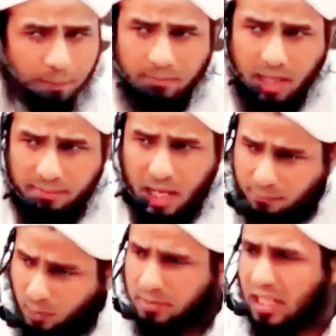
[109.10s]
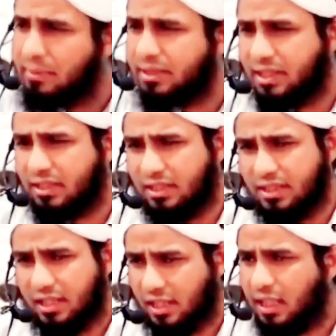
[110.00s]
वो फिर माँ बाप को भी अहमियत नहीं
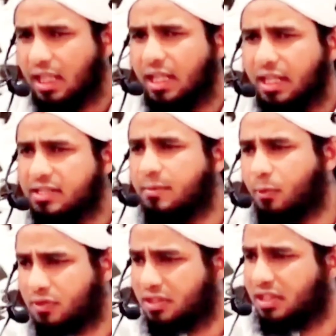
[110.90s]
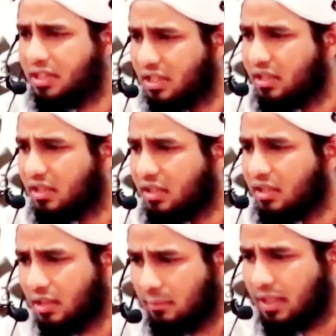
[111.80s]
देता कि इन्हें लड़ने से फुर्सत नहीं है
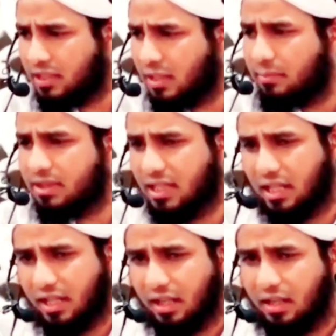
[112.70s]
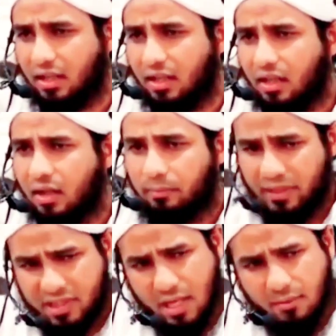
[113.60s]
ये हमारी तरबियत क्या करेंगे
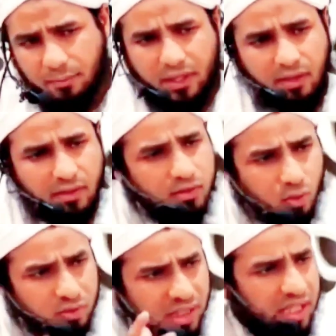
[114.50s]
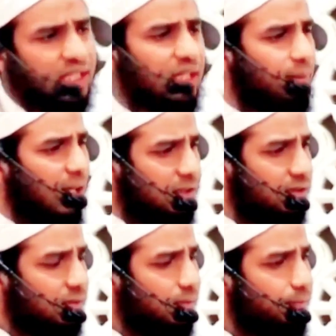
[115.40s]
बच्चा भी फिर सुनता नहीं है बात
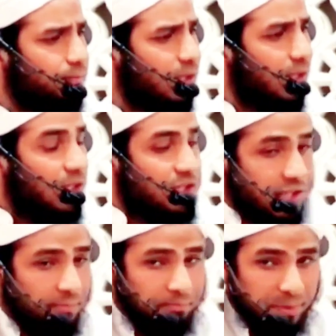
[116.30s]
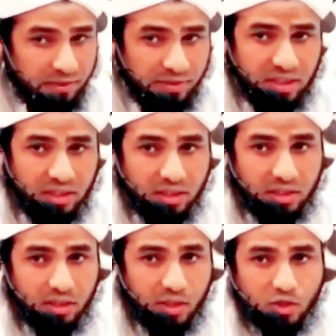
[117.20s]
जब
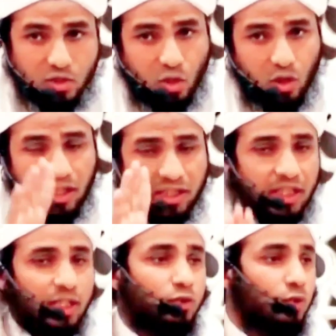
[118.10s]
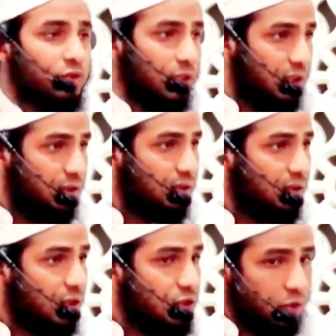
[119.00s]
बीवी शोहर की नहीं सुनती
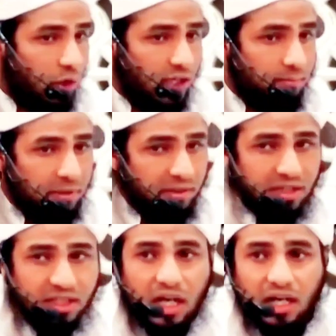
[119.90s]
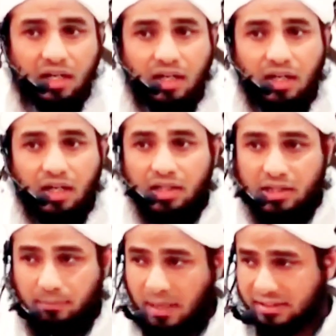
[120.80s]
शोहर बीवी का
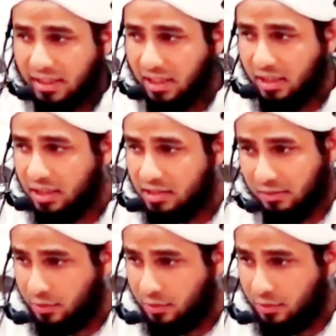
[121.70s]
की बातें